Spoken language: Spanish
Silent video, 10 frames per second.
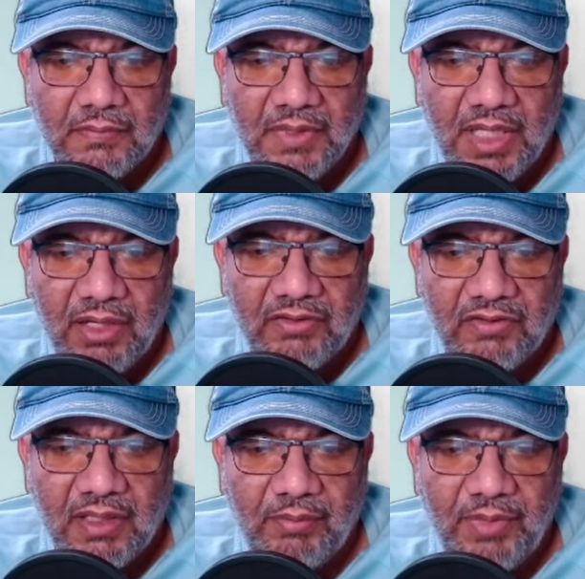quiero
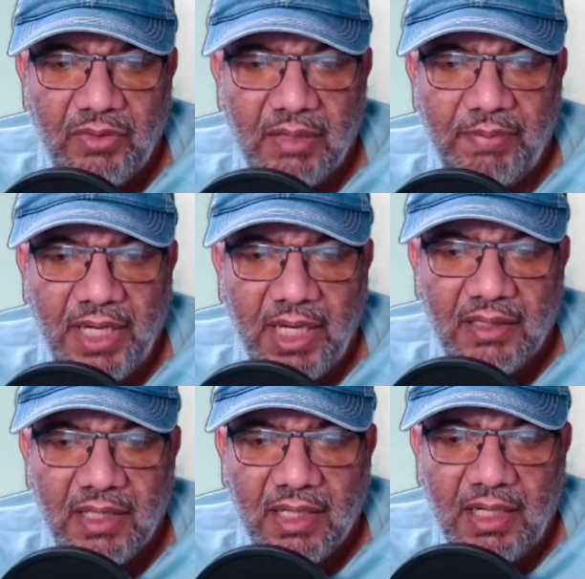hacer también una
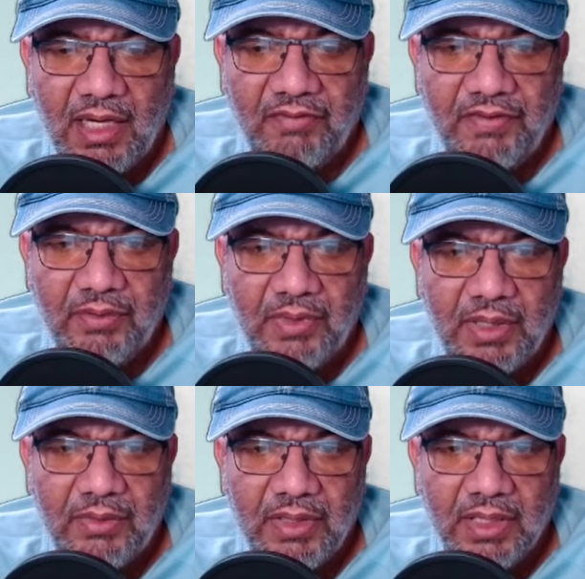peleita en el jefe
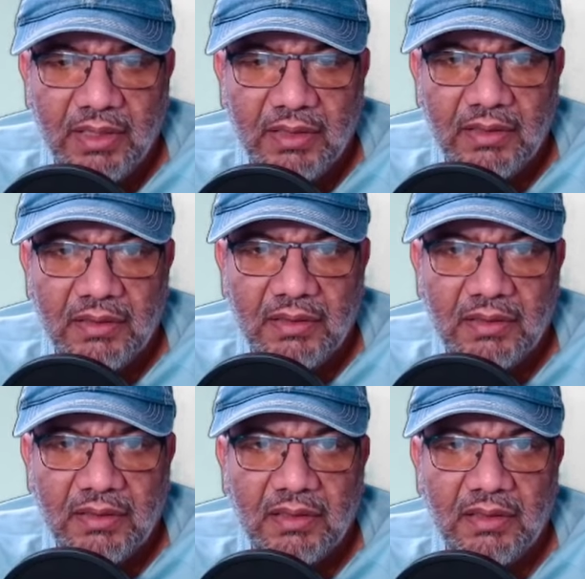nuevo de,
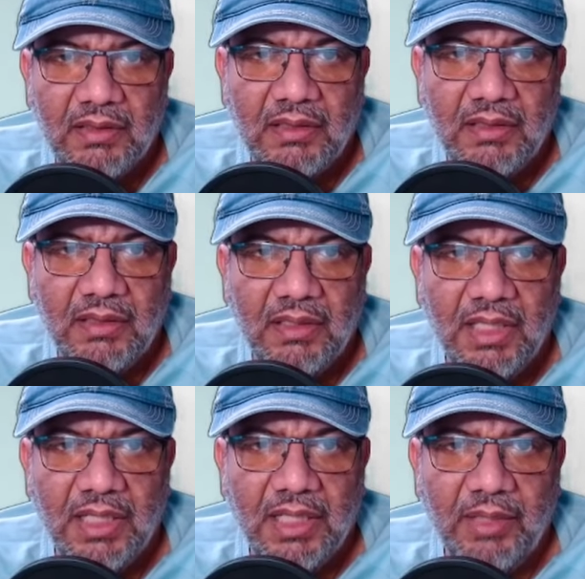
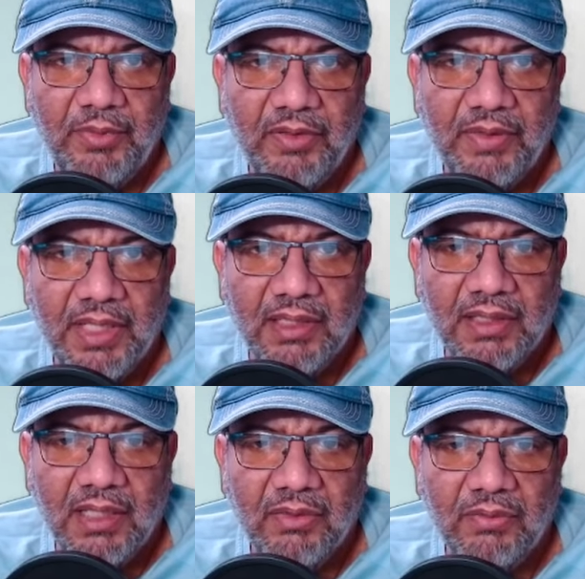de gremio, a ver qué
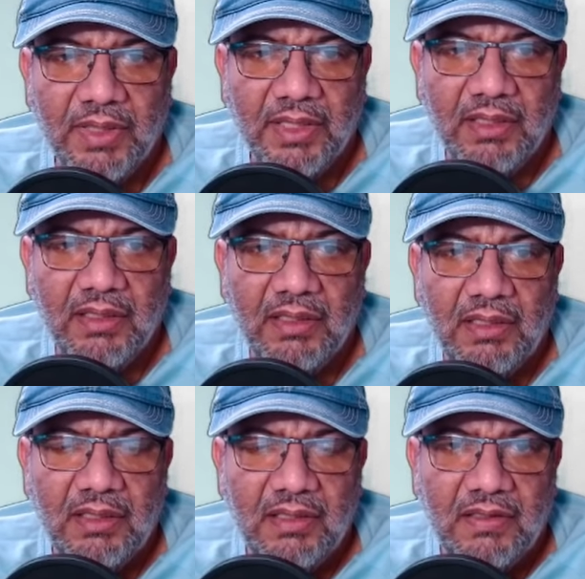tal nos va ahí.
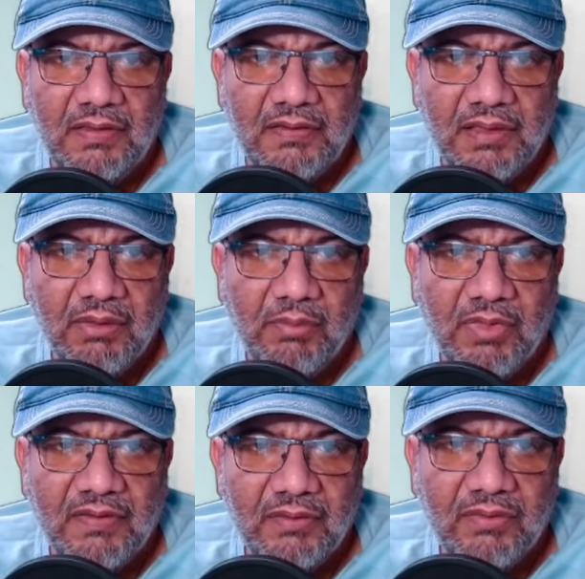Así que vamos
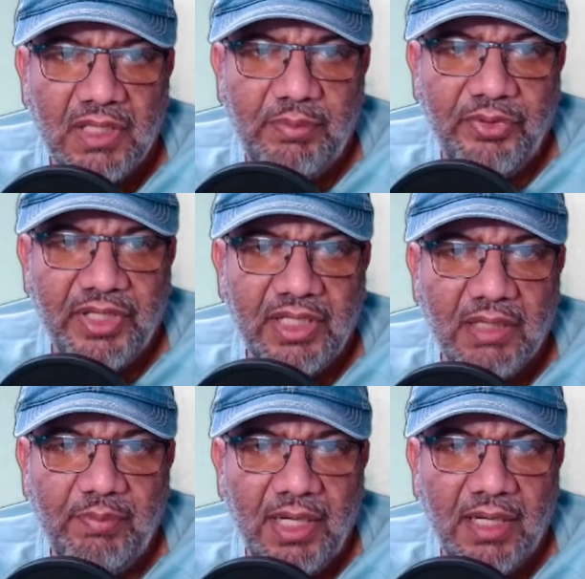a hacer unas poquillas
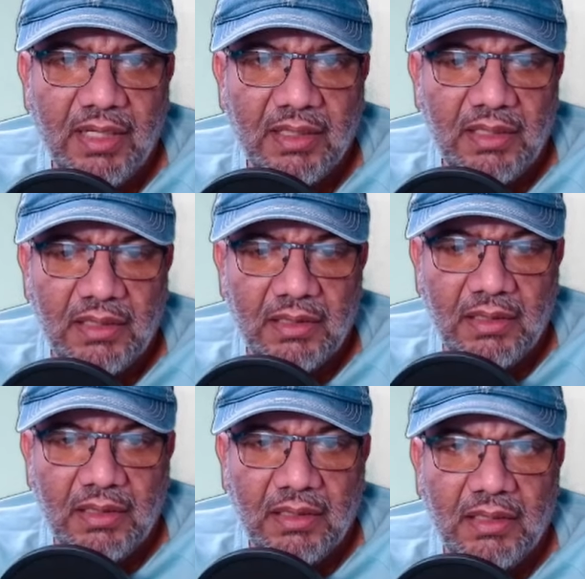peleas aquí.
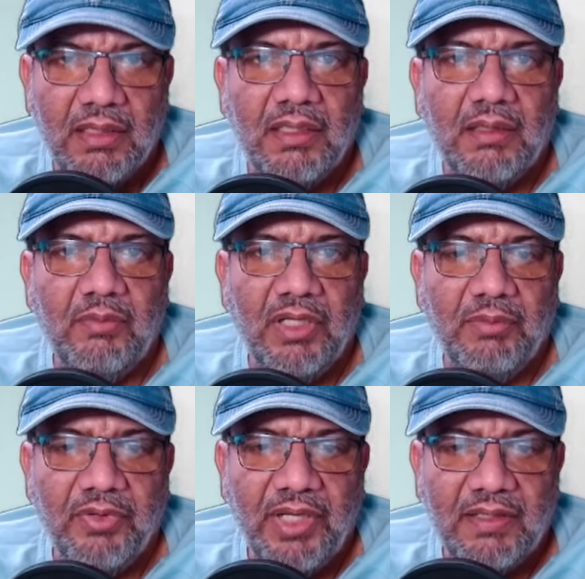Por
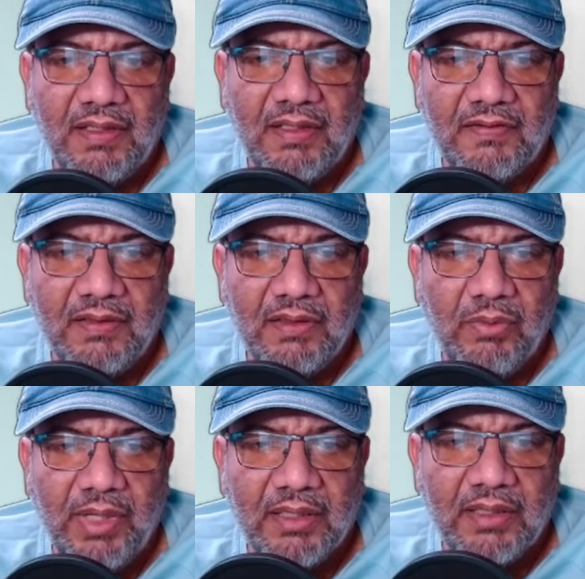ejemplo, este de
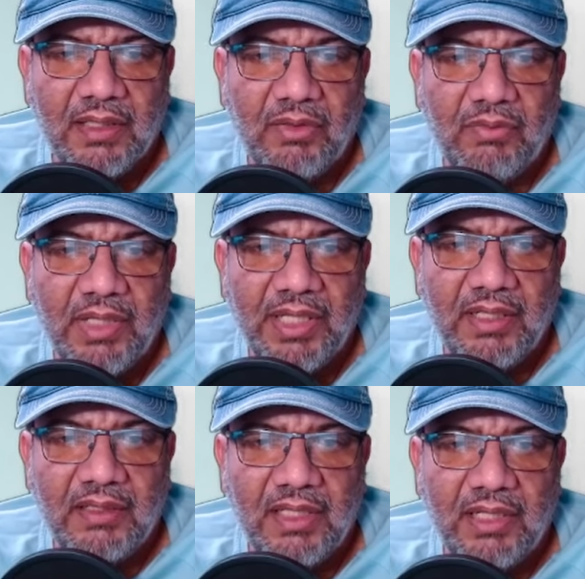50, que es un
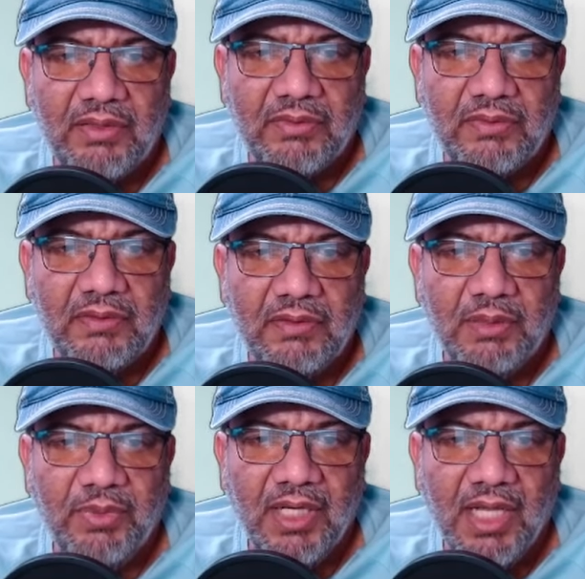ballestero.
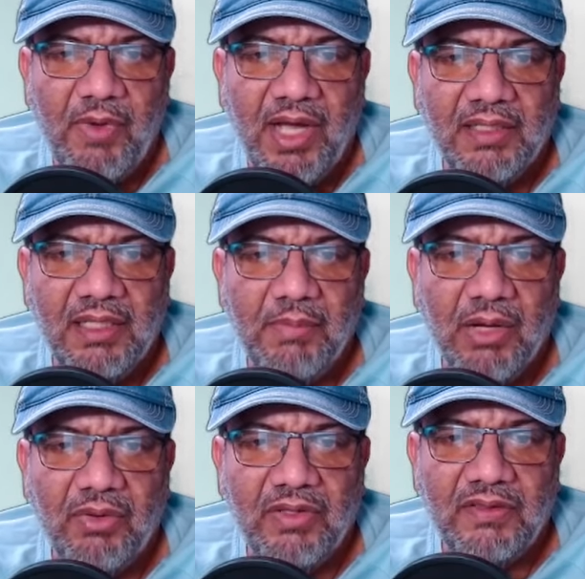Después le damos a este
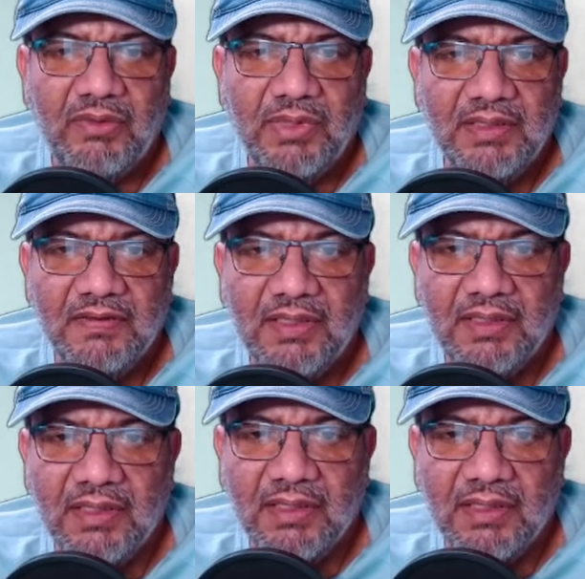mago de 57